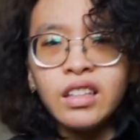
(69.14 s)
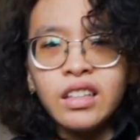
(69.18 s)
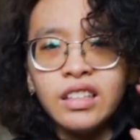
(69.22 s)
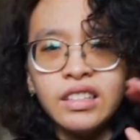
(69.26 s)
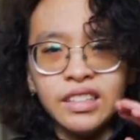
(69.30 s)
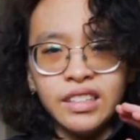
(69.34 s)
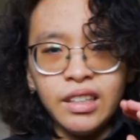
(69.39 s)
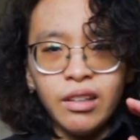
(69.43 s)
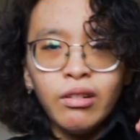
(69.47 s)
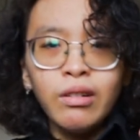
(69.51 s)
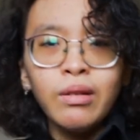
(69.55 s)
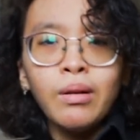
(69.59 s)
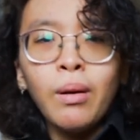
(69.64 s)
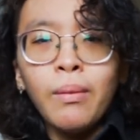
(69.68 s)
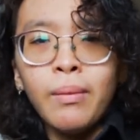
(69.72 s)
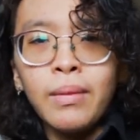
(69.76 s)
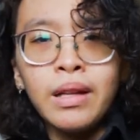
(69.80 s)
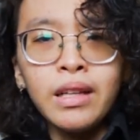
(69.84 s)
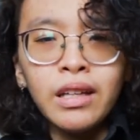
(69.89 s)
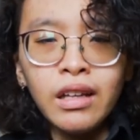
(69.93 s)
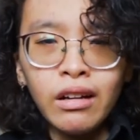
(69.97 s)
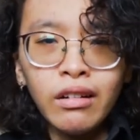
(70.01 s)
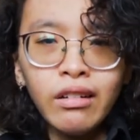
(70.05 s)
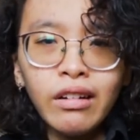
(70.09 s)
Thì sau khi mà
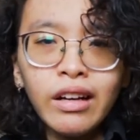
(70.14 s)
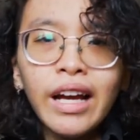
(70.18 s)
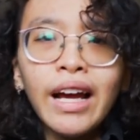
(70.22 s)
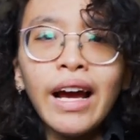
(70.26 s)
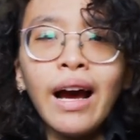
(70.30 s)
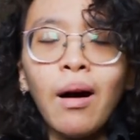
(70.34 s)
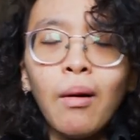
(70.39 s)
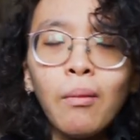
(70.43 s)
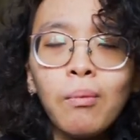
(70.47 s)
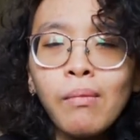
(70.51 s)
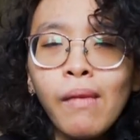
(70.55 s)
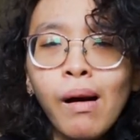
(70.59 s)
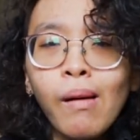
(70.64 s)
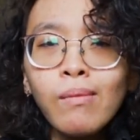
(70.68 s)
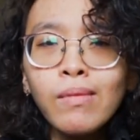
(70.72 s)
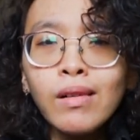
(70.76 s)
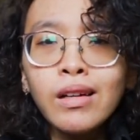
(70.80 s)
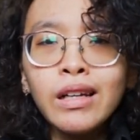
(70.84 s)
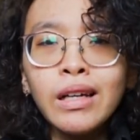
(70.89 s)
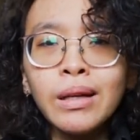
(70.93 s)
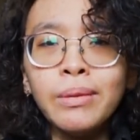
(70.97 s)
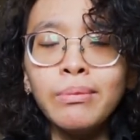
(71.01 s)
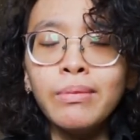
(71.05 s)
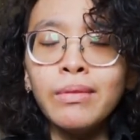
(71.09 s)
mình nhận được cái học bổng
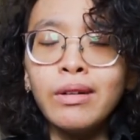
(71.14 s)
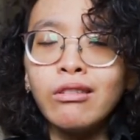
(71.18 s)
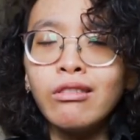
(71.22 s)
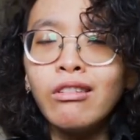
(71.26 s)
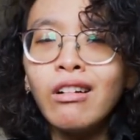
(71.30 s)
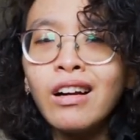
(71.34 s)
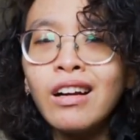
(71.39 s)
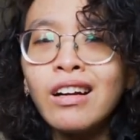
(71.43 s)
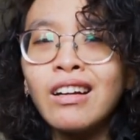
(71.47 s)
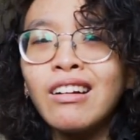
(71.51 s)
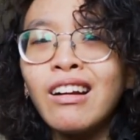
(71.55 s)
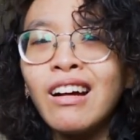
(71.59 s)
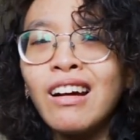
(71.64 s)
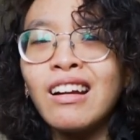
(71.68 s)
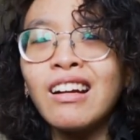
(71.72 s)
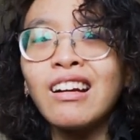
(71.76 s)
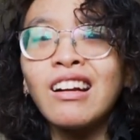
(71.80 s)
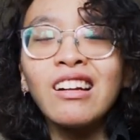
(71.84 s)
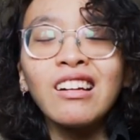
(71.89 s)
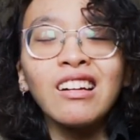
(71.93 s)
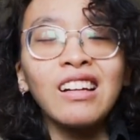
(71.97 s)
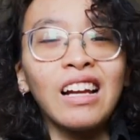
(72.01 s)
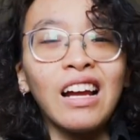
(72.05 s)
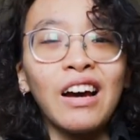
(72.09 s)
đó thì mình
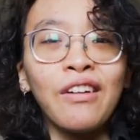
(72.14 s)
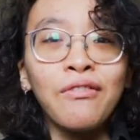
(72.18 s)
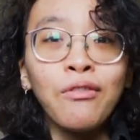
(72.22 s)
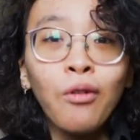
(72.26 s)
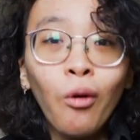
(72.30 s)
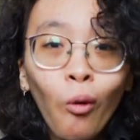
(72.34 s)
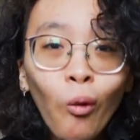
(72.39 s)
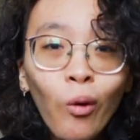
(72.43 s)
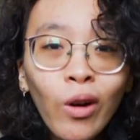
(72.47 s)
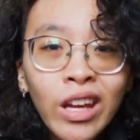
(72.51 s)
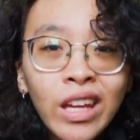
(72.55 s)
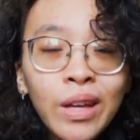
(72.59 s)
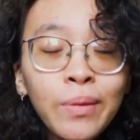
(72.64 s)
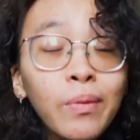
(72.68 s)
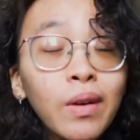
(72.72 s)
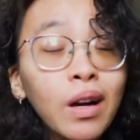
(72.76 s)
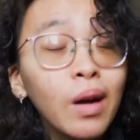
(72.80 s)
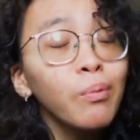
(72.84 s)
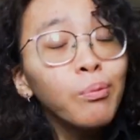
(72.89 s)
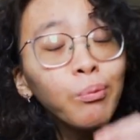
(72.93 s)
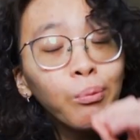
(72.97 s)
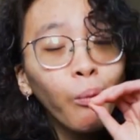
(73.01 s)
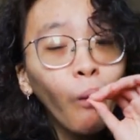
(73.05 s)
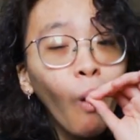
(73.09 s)
rất là vui. Nhưng mà
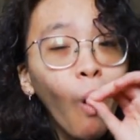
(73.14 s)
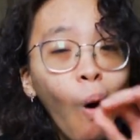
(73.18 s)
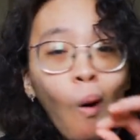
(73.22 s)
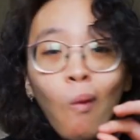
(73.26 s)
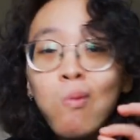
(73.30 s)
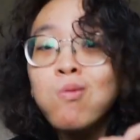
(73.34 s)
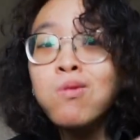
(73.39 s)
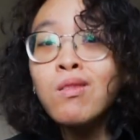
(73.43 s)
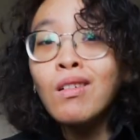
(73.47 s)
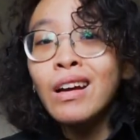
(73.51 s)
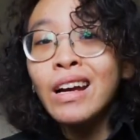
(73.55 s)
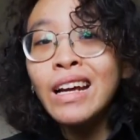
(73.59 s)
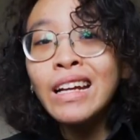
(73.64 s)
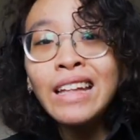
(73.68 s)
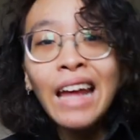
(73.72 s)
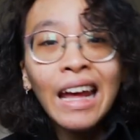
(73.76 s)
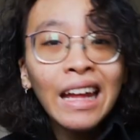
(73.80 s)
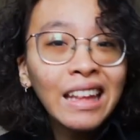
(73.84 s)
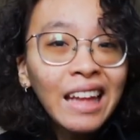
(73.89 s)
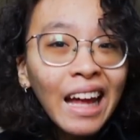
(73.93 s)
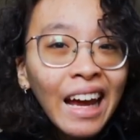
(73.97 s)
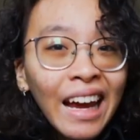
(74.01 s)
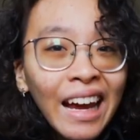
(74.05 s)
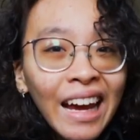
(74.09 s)
có một cái
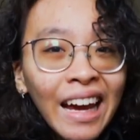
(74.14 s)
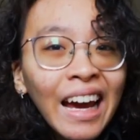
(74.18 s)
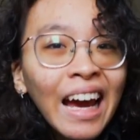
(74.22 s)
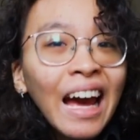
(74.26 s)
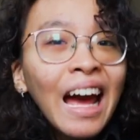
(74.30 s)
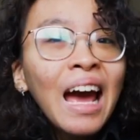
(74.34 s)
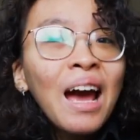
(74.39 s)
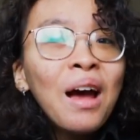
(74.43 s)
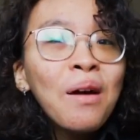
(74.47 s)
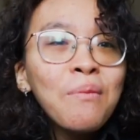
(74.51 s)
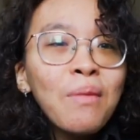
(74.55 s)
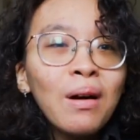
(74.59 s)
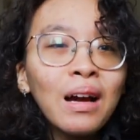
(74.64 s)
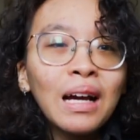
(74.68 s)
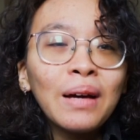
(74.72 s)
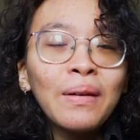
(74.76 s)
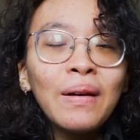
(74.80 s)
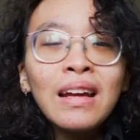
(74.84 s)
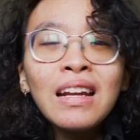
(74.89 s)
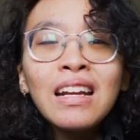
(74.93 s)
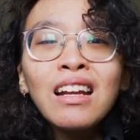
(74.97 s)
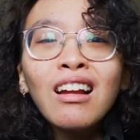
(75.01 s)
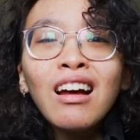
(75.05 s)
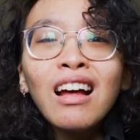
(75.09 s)
chi tiết mình cảm
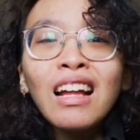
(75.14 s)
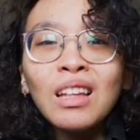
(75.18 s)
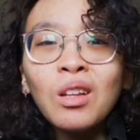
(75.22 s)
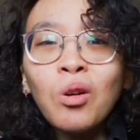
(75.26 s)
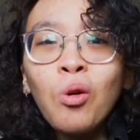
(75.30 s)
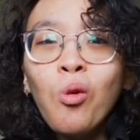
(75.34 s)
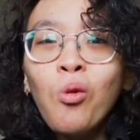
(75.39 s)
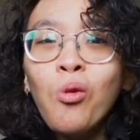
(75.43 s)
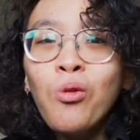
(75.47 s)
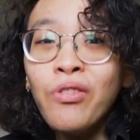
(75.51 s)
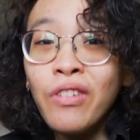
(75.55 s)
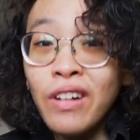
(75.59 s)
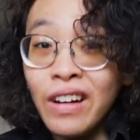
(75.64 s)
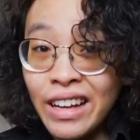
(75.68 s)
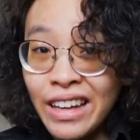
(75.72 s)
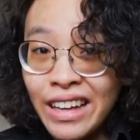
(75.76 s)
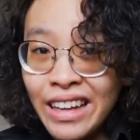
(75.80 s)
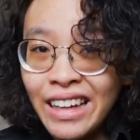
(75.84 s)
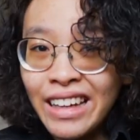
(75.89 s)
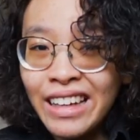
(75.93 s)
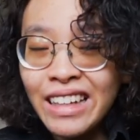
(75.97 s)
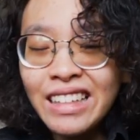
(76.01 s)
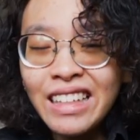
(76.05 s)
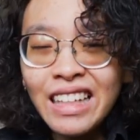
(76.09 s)
thấy nó rất là thú
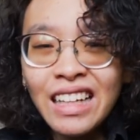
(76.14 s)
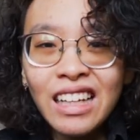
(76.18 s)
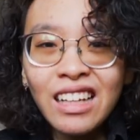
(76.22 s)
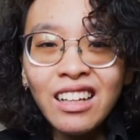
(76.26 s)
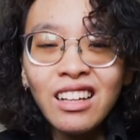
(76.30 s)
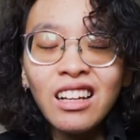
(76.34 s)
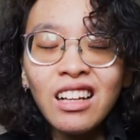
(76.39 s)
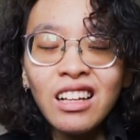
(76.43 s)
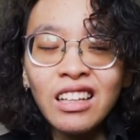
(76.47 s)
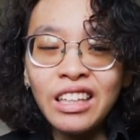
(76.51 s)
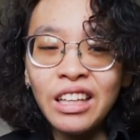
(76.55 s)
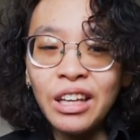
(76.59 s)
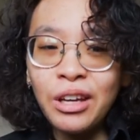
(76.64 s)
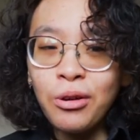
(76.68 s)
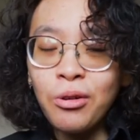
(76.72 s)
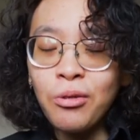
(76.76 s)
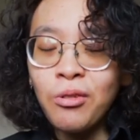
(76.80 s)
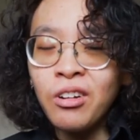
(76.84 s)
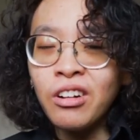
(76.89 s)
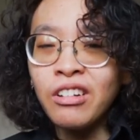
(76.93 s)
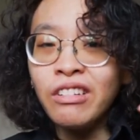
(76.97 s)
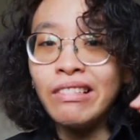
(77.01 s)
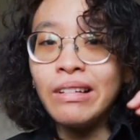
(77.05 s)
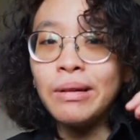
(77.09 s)
vị. Đó là rất là nhiều
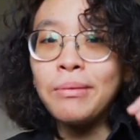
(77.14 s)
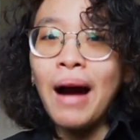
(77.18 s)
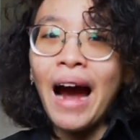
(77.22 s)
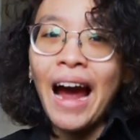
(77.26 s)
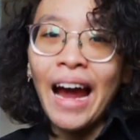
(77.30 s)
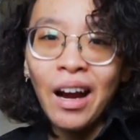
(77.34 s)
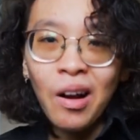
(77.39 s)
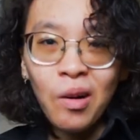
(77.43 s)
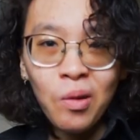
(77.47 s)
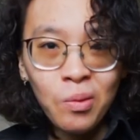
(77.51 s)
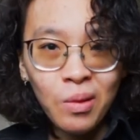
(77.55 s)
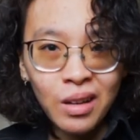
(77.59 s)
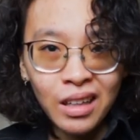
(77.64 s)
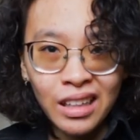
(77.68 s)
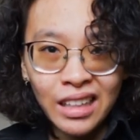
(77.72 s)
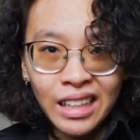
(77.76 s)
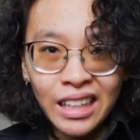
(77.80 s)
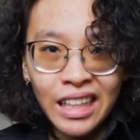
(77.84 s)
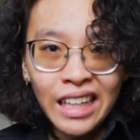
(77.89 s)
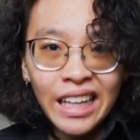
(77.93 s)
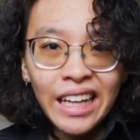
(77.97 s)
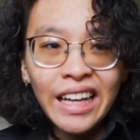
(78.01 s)
người bạn của mình